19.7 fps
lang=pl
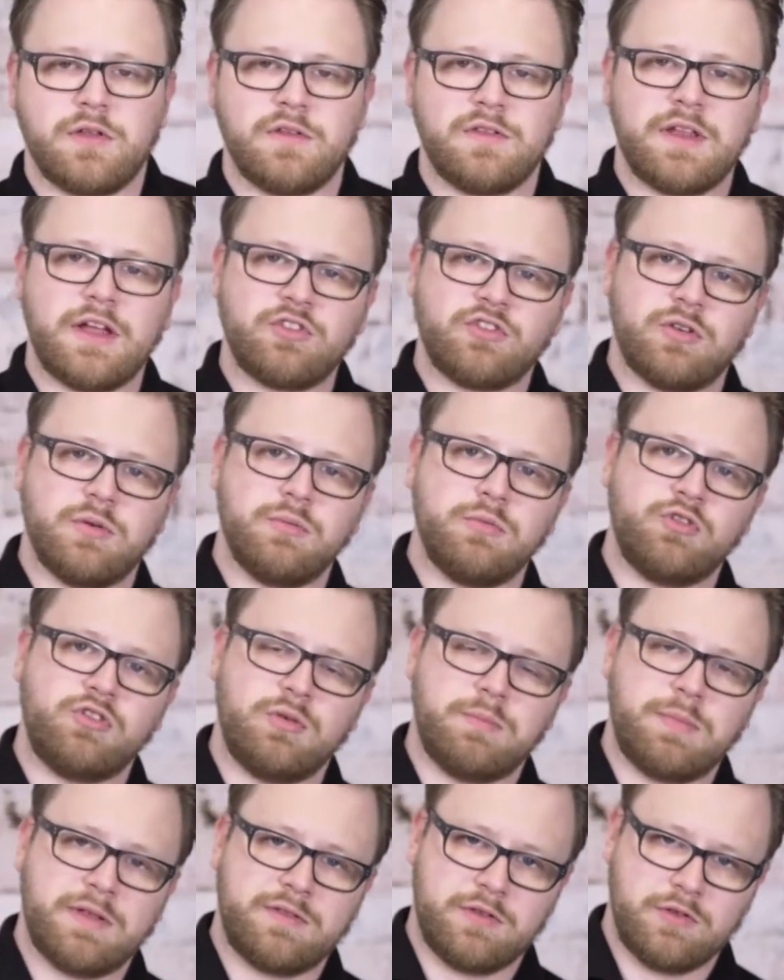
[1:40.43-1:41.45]
To znaczy,
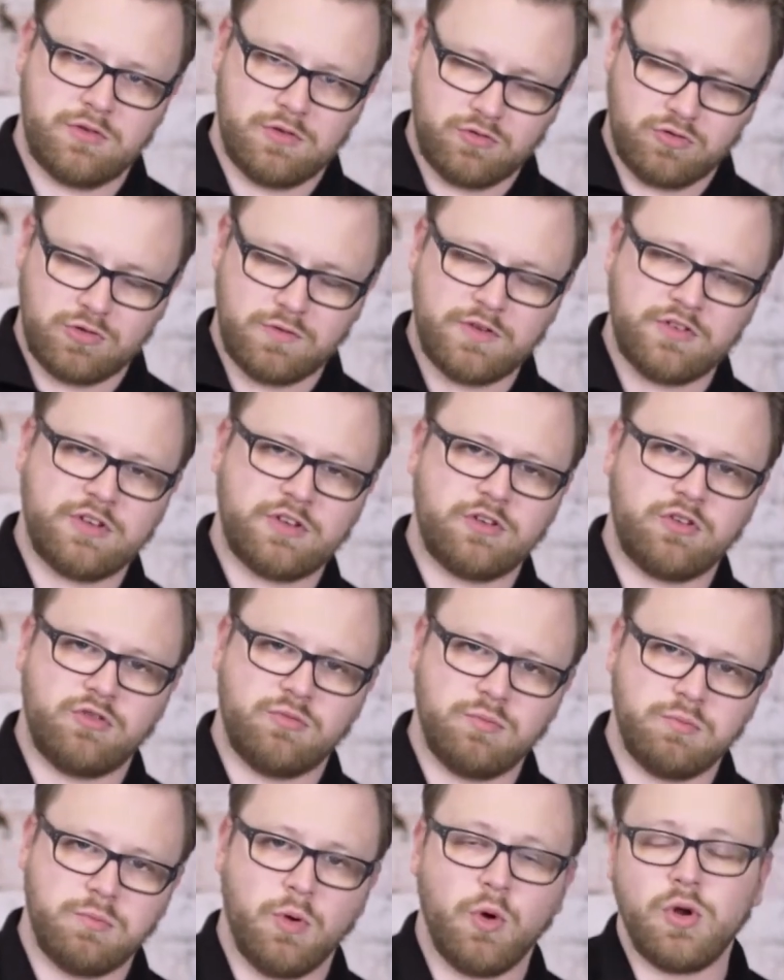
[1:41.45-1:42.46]
musi pacjent odczuwać
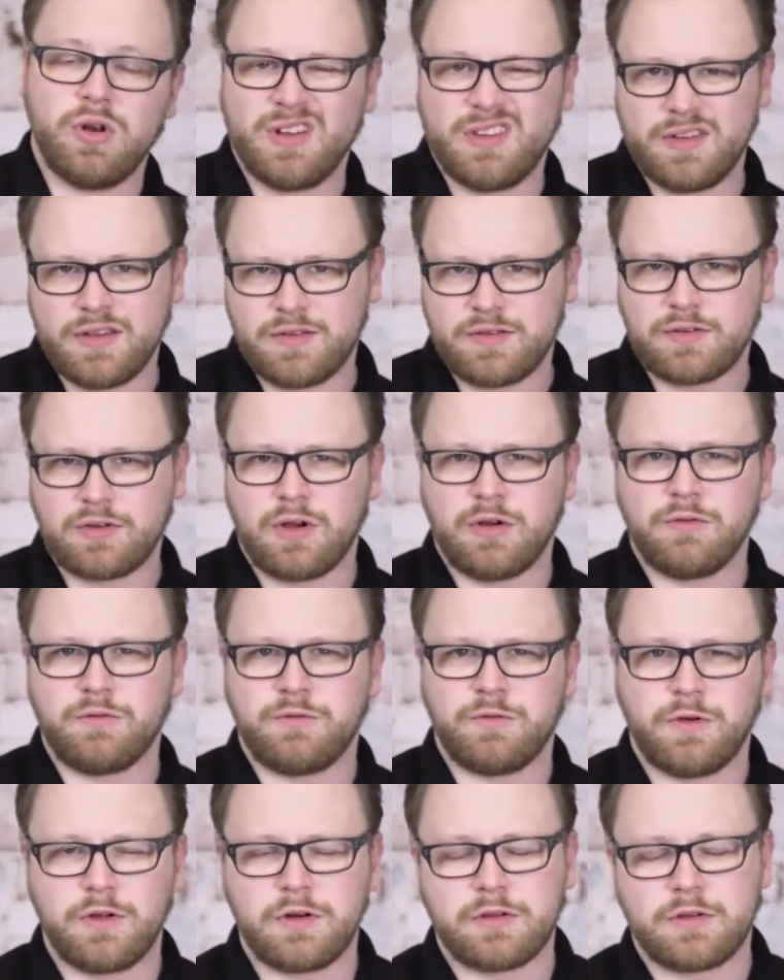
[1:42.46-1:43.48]
jakiś ból,
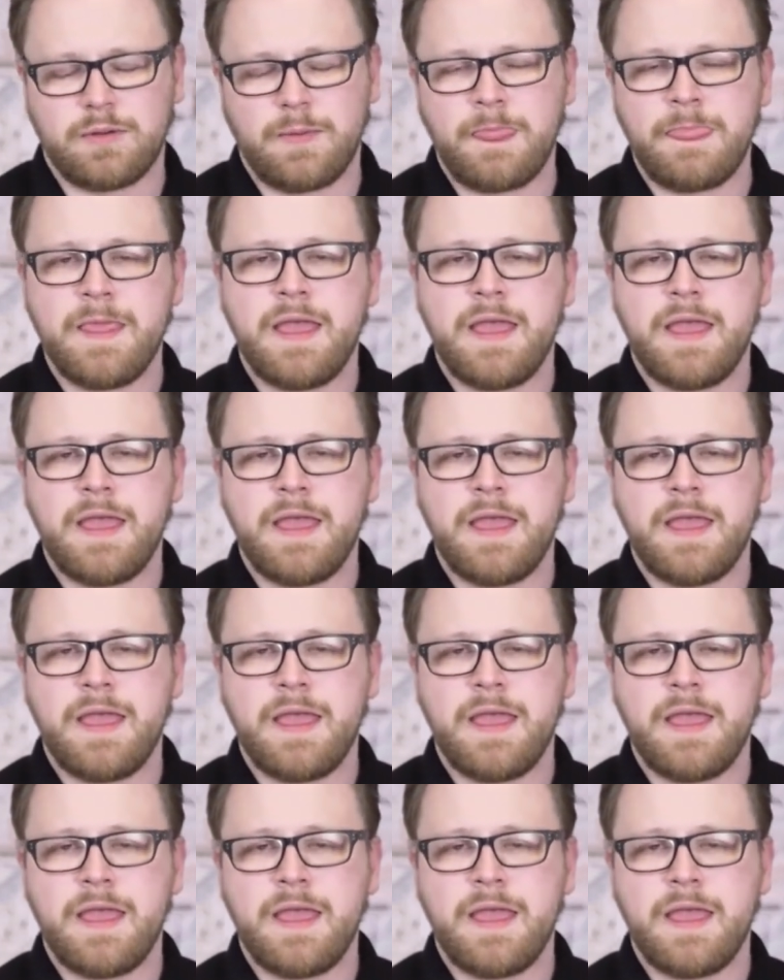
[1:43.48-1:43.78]
dyskomfort.